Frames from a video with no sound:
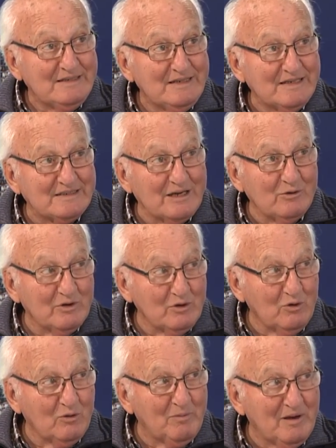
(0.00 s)
Las ayudas
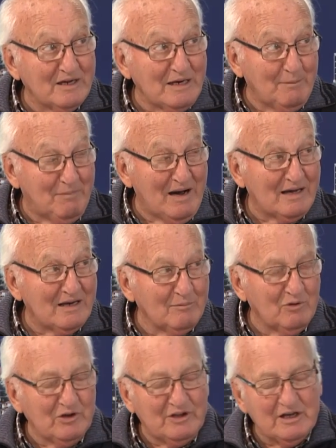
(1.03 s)
europeas, la PAC, la
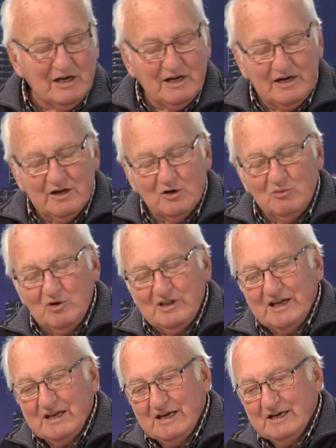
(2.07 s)
Política Agraria
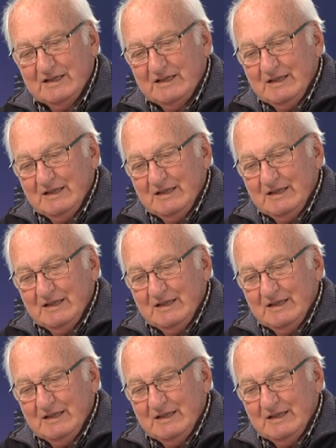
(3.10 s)
Comunitaria,